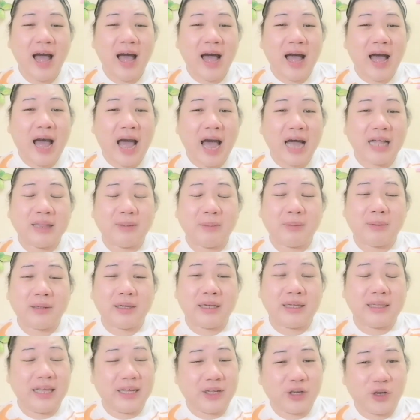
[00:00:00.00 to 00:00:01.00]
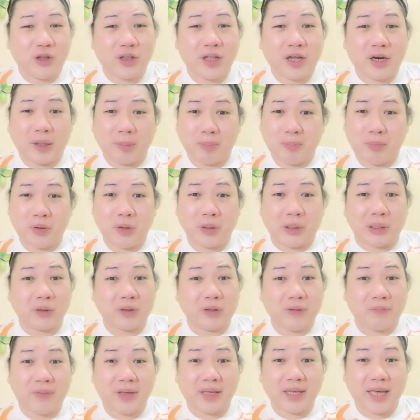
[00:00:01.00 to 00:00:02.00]
At click nyo na rin po yung
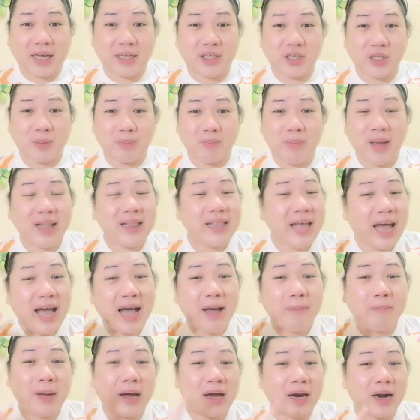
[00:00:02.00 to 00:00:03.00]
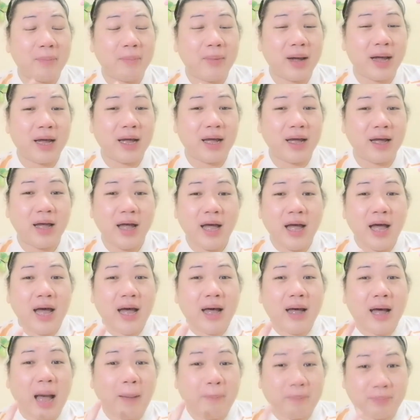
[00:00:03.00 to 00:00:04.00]
notification bell ha para
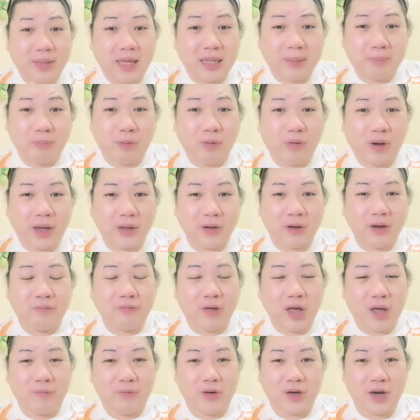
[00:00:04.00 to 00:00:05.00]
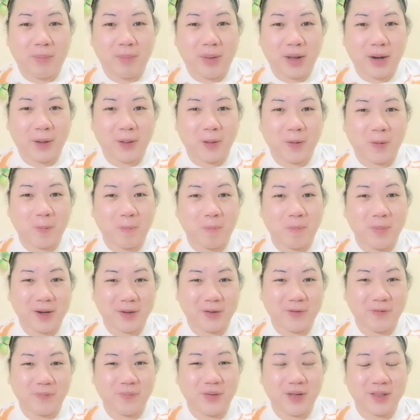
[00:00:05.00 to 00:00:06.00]
ma-update po kayo if ever na meron akong
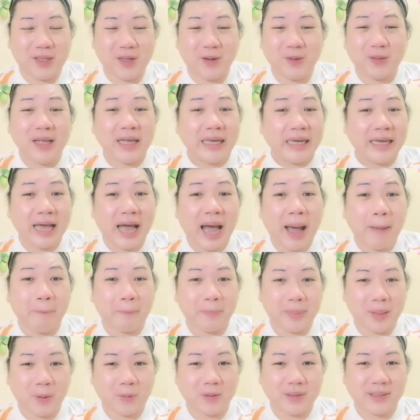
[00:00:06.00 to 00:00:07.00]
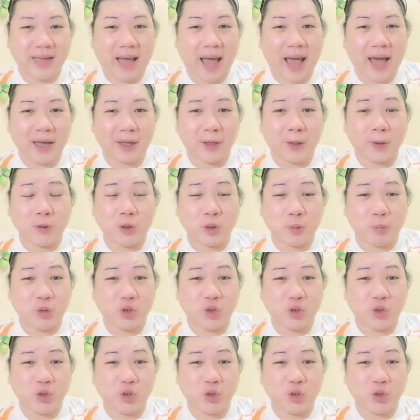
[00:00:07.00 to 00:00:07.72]
bagong video na i-upload sa aking YouTube